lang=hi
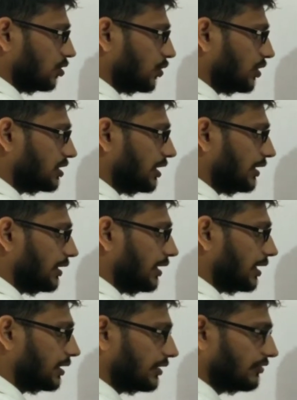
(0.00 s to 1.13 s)
तो रीजनिंग के
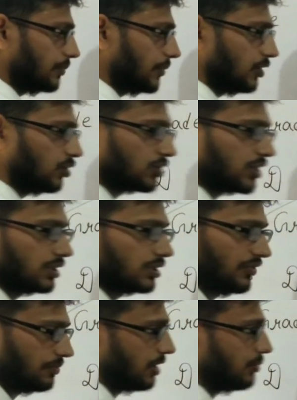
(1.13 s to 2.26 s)
आते हैं फिफ्टी क्वेश्चंस फिफ्टी